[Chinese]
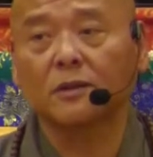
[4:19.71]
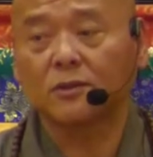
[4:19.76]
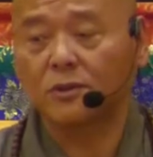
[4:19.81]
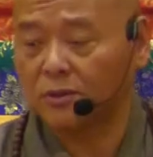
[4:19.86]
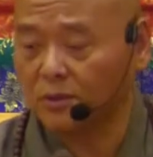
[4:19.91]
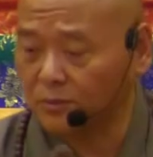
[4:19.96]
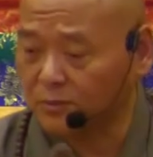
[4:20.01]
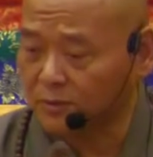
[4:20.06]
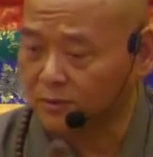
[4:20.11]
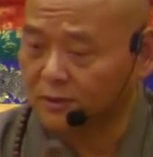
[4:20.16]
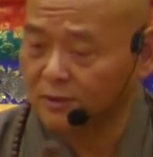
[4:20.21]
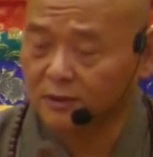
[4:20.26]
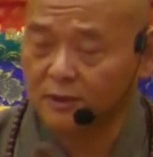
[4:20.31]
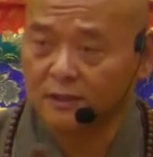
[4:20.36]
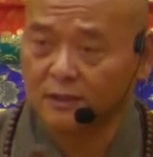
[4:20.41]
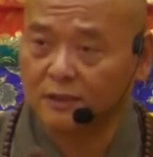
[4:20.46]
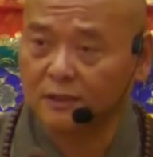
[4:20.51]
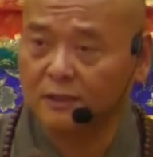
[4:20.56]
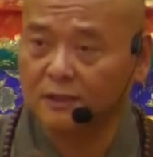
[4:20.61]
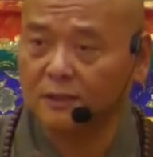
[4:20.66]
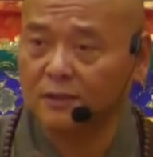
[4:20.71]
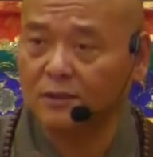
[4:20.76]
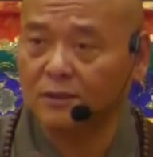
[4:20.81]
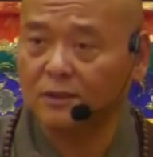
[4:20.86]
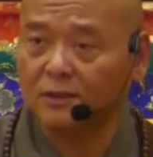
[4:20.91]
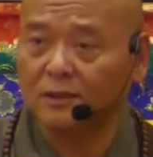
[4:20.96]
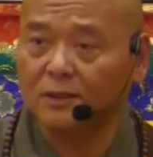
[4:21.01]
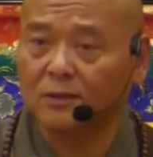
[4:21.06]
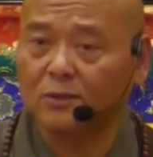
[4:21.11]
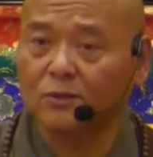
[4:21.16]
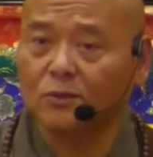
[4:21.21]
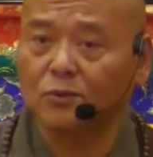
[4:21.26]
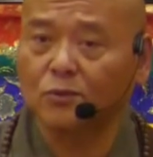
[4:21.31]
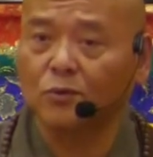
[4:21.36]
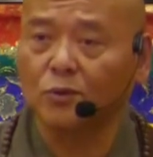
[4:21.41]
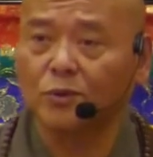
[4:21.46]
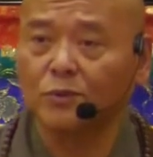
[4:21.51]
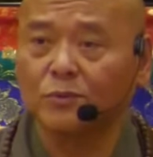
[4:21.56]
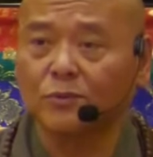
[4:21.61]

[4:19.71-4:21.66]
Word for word: 就是多